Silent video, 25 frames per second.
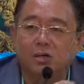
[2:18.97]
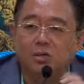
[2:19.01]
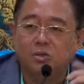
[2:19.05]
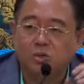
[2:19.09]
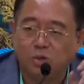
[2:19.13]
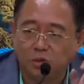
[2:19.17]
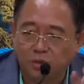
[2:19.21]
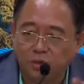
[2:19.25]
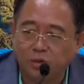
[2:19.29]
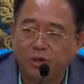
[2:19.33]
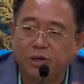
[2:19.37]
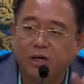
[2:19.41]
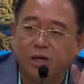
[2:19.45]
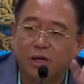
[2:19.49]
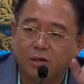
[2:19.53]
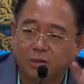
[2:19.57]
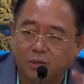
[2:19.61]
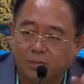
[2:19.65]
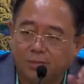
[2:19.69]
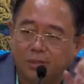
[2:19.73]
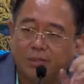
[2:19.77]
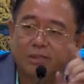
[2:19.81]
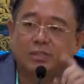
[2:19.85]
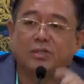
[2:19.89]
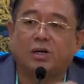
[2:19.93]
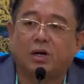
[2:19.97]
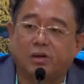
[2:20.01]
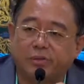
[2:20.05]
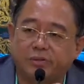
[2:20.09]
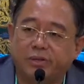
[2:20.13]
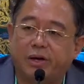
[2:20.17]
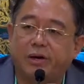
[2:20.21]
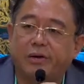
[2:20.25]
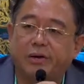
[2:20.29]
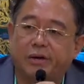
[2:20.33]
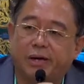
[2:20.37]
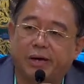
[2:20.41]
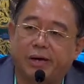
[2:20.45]
终于给我们找
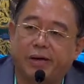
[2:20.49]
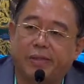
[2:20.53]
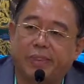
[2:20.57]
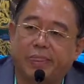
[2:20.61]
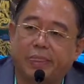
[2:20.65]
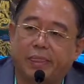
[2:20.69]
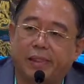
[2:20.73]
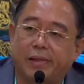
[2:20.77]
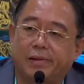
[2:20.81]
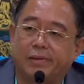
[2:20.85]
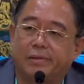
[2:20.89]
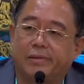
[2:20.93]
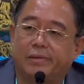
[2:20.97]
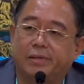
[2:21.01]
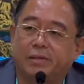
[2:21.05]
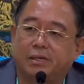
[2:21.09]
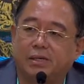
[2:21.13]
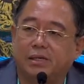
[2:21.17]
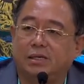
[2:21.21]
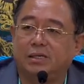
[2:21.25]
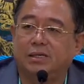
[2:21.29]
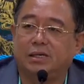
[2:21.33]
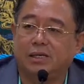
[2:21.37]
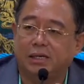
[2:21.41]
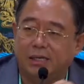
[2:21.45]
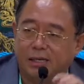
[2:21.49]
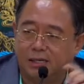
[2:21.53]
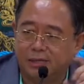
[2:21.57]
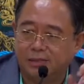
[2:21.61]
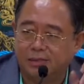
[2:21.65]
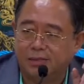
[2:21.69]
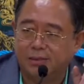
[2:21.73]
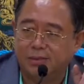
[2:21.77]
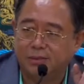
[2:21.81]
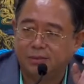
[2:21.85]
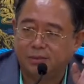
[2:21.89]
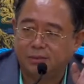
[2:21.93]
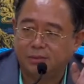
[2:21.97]
到了可以
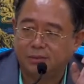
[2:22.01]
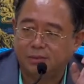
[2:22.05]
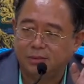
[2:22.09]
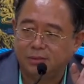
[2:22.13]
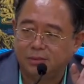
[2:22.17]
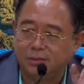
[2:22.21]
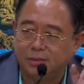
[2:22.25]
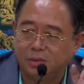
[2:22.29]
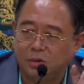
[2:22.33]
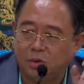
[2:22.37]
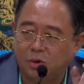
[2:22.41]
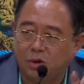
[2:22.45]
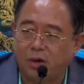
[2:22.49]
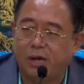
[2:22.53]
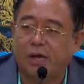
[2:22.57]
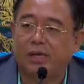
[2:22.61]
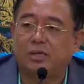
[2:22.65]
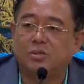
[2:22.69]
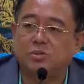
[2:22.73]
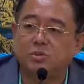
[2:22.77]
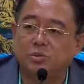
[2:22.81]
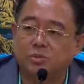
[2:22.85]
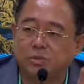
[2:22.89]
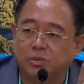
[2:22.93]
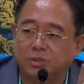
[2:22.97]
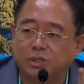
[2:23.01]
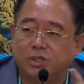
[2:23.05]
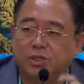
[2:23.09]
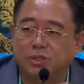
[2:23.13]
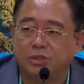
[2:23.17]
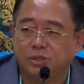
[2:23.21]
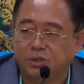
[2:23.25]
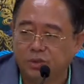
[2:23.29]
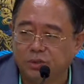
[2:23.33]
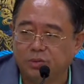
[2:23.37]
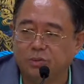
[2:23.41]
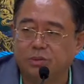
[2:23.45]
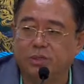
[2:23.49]
快速
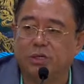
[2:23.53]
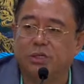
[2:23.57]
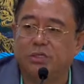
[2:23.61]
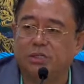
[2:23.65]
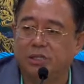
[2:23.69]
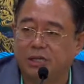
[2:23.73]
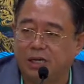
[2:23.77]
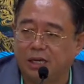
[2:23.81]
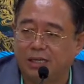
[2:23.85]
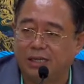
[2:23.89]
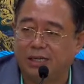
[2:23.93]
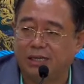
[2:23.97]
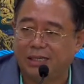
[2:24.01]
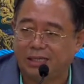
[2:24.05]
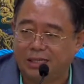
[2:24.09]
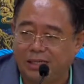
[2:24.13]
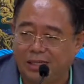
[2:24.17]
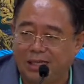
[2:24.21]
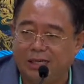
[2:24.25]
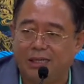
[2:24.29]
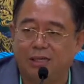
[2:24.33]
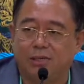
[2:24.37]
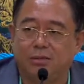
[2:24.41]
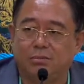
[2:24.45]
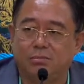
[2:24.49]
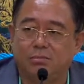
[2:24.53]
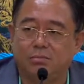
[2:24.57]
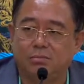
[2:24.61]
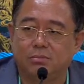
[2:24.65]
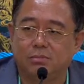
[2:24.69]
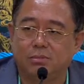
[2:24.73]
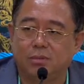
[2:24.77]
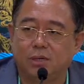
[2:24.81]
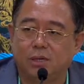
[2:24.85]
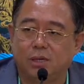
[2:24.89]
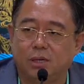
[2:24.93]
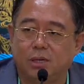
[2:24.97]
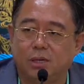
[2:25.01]
成就的这样的地。
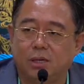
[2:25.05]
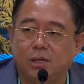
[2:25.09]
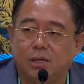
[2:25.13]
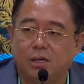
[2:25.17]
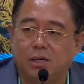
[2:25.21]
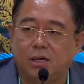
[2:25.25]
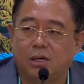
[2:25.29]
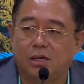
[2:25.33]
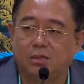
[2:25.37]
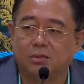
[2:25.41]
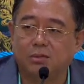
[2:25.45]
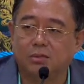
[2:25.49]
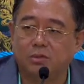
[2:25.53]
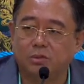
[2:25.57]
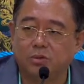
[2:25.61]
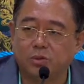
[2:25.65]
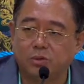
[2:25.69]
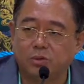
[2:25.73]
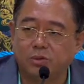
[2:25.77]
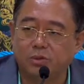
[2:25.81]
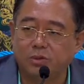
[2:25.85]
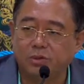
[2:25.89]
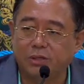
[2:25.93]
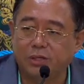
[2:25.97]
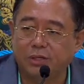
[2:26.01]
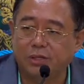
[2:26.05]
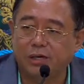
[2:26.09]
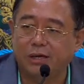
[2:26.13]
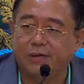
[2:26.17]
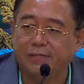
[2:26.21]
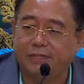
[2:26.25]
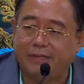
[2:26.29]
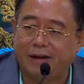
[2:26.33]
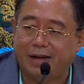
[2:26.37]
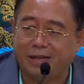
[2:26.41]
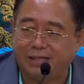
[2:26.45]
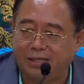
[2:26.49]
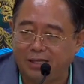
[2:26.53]
老子所说的“人
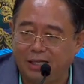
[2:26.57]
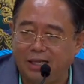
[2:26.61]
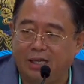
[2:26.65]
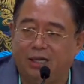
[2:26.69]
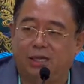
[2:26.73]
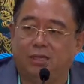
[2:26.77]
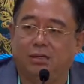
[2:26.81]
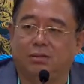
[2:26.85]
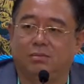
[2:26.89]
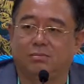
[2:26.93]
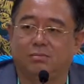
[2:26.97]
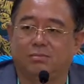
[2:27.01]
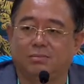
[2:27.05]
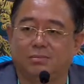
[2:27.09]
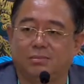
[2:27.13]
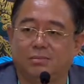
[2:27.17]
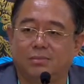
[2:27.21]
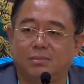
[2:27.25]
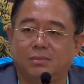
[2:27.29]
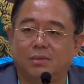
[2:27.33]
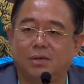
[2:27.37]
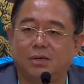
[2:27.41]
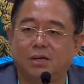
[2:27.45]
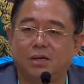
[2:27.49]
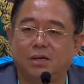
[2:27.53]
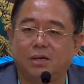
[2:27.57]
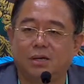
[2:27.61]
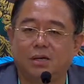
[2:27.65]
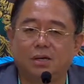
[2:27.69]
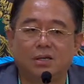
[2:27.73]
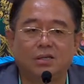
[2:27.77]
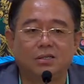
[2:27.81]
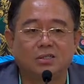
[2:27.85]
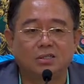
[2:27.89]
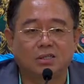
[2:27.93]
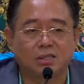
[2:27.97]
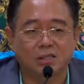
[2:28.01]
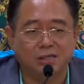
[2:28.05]
法地”。
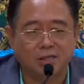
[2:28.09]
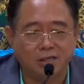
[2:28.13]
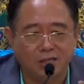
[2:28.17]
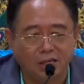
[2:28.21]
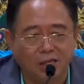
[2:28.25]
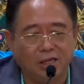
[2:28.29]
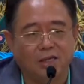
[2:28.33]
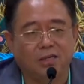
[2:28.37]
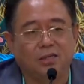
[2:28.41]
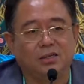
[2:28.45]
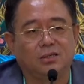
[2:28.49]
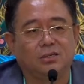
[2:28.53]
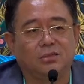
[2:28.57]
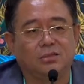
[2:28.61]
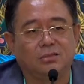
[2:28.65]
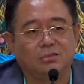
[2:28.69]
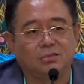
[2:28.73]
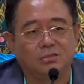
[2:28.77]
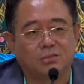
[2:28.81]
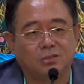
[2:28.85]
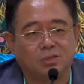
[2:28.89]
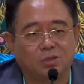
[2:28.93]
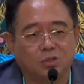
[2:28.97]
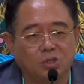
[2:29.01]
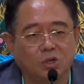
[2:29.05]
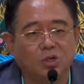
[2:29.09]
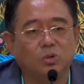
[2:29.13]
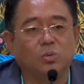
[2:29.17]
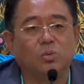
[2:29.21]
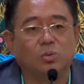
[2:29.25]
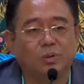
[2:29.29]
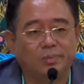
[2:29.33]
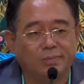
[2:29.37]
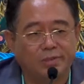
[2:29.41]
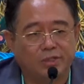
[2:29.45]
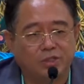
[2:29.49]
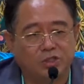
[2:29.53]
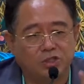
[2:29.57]
这个地对
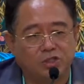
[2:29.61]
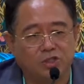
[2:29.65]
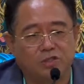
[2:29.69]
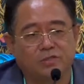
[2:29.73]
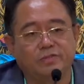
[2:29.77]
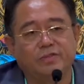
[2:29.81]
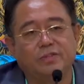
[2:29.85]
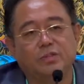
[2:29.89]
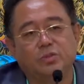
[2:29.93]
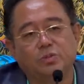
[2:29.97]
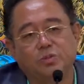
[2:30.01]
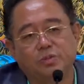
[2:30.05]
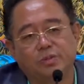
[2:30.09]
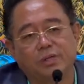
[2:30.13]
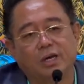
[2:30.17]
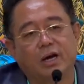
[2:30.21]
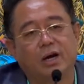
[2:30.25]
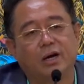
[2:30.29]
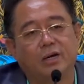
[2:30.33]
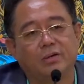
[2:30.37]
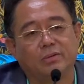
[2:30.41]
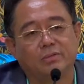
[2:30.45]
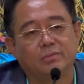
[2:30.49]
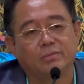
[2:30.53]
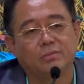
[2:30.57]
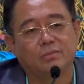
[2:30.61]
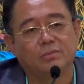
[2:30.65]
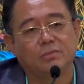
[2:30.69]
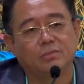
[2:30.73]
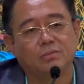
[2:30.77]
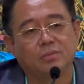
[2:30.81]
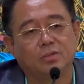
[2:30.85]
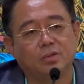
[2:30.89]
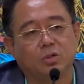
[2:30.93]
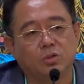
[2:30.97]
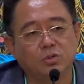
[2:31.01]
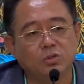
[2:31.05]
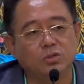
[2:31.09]
我们十分重要，
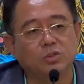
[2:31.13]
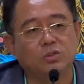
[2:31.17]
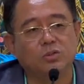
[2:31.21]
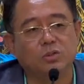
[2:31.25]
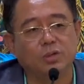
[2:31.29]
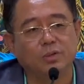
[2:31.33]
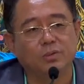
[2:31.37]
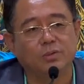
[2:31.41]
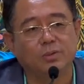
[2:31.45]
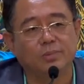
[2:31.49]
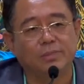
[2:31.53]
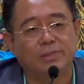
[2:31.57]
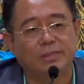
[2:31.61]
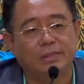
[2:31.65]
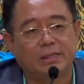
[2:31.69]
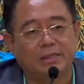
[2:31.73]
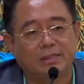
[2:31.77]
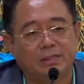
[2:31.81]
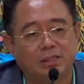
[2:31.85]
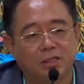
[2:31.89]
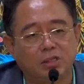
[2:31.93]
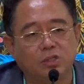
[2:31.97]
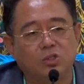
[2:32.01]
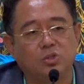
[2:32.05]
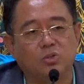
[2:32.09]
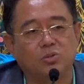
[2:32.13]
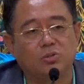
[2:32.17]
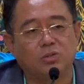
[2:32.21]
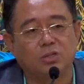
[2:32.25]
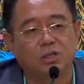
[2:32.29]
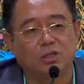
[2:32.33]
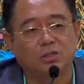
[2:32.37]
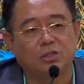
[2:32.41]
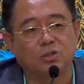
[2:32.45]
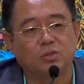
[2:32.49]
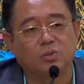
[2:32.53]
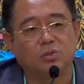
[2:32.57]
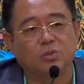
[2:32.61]
尤其对我们在地球
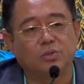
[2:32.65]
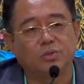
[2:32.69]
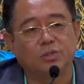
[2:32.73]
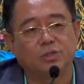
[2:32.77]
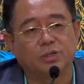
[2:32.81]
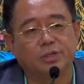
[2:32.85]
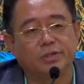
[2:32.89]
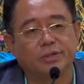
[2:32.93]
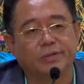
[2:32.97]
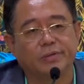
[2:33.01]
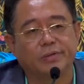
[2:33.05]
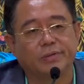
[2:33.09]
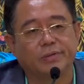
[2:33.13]
上的众生。